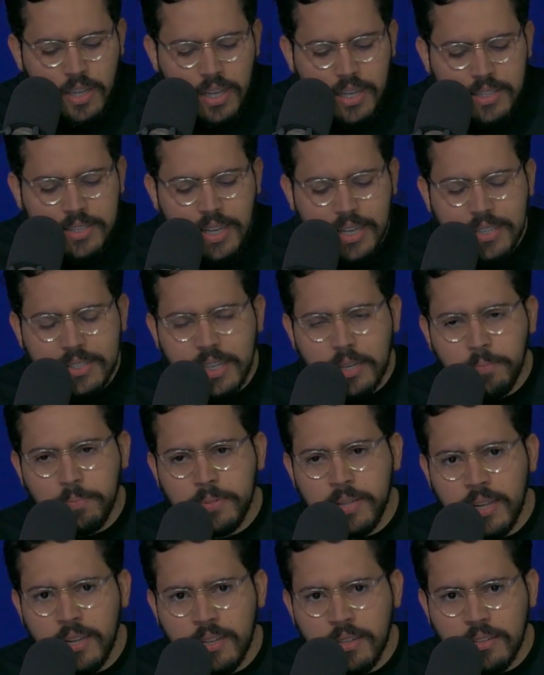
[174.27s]
se
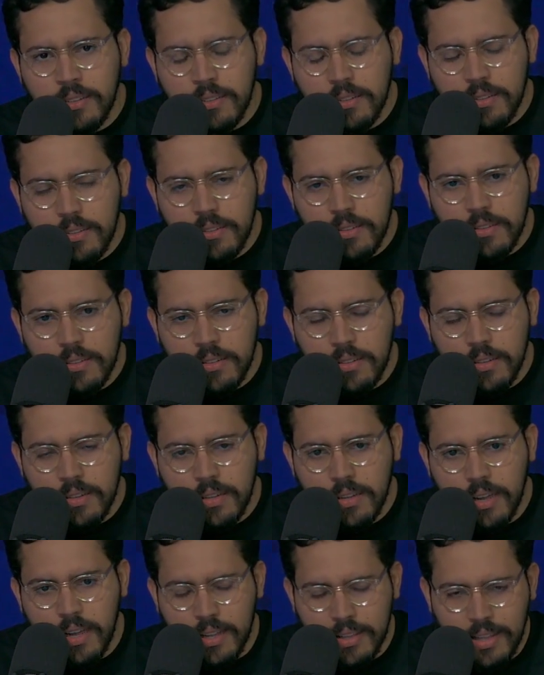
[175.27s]
acepten
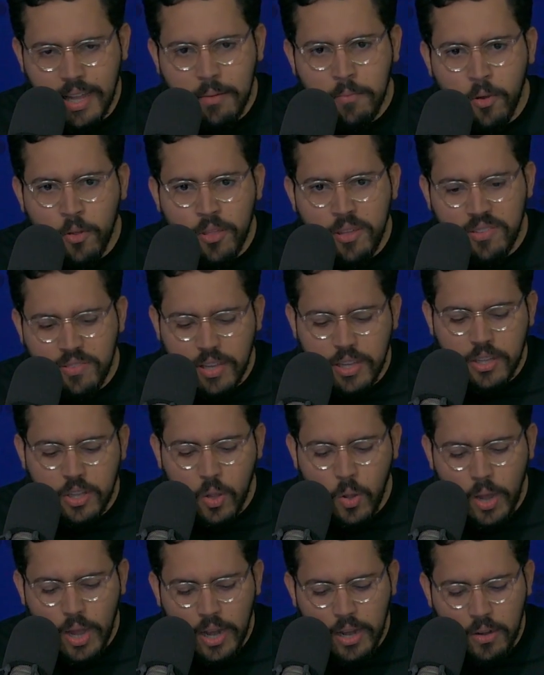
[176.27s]
que estamos
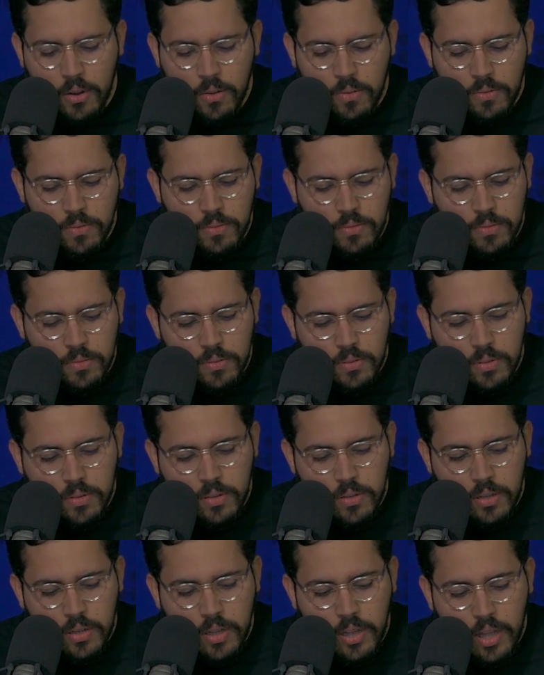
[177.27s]
diciendo algo
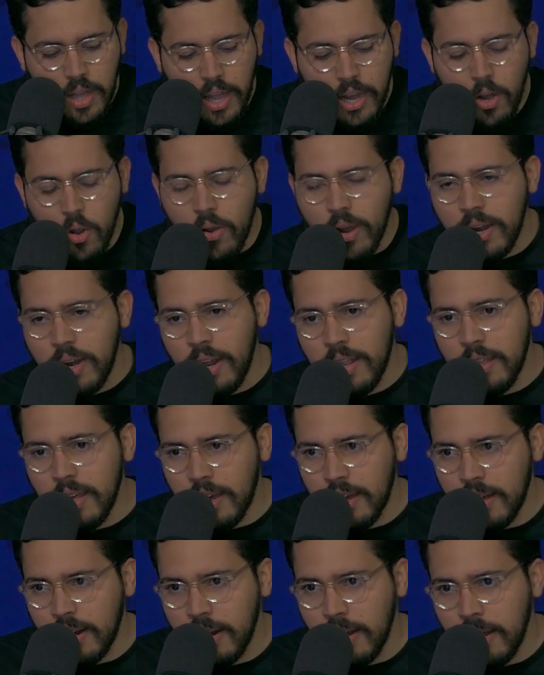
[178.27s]
en lo que
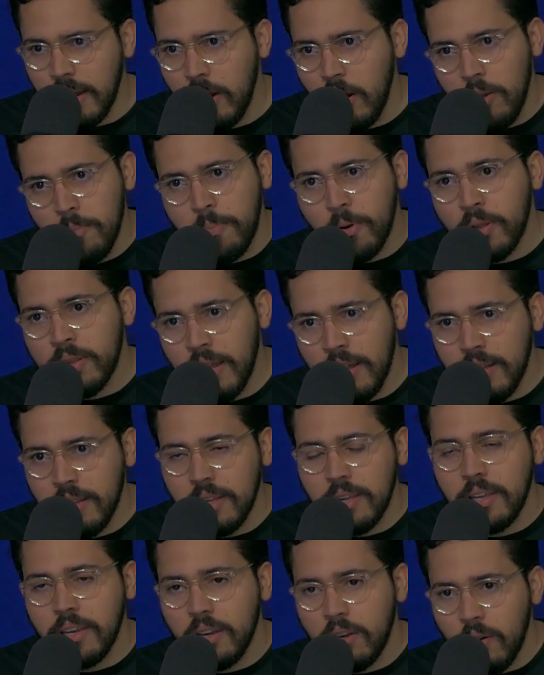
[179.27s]
nadie cree. Y lo
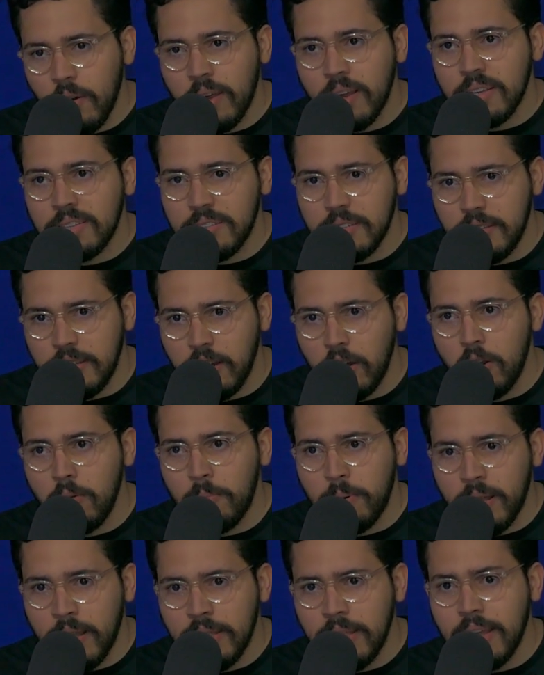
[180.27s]
importante no es que se diga, lo
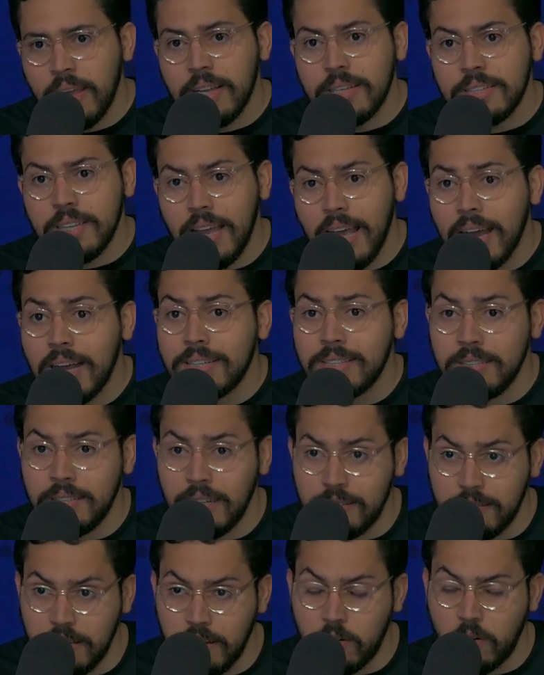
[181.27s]
importante es que se haga sin
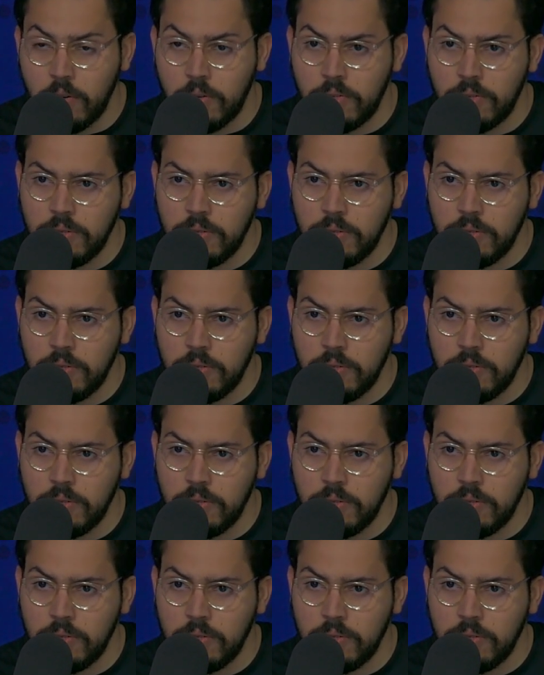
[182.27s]
decirlo.